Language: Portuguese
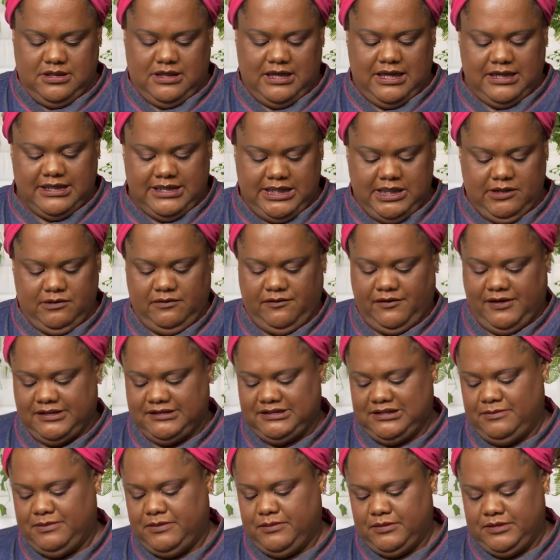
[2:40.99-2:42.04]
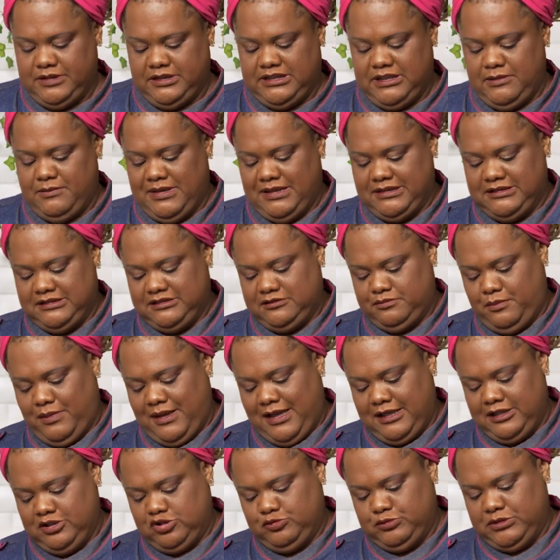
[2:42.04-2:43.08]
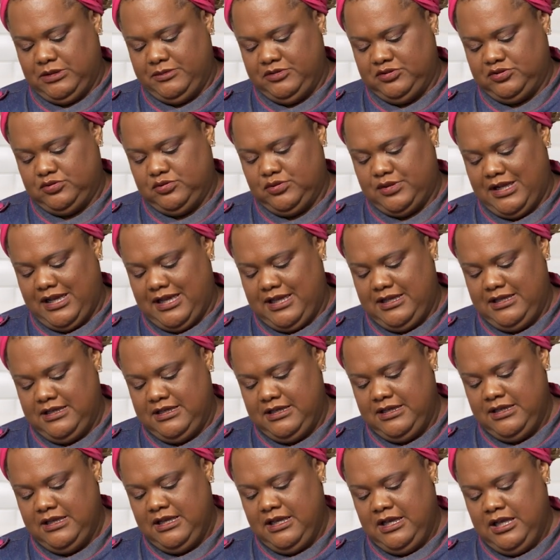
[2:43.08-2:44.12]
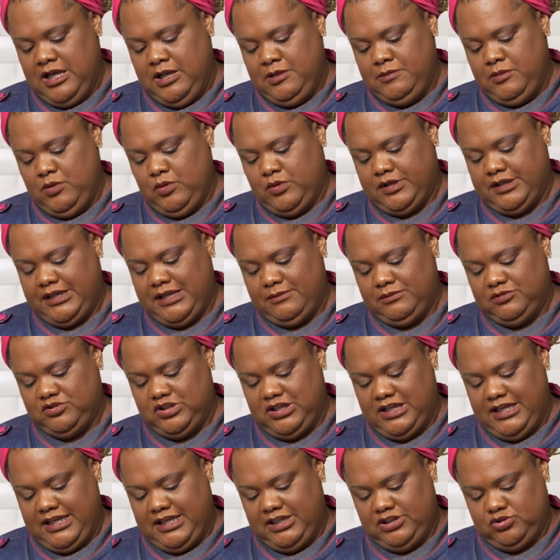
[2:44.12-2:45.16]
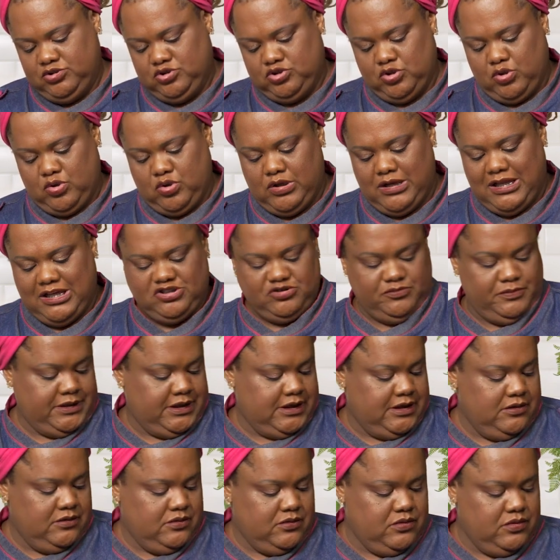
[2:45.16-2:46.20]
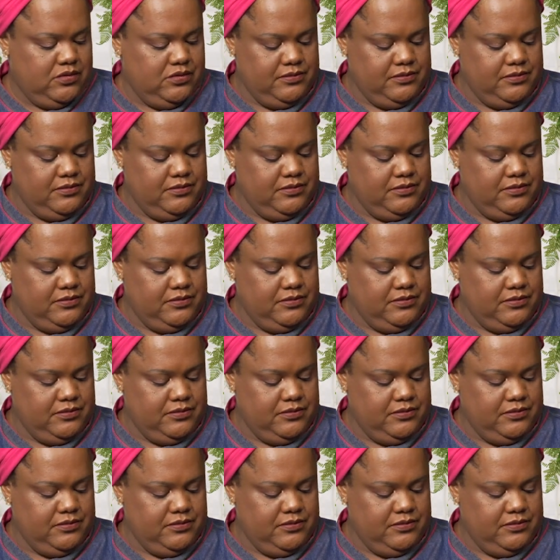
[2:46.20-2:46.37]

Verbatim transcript: Aqui eu vou fazer para poder ter mais espaço para misturar. Meu creme de leite, o chocolate branco.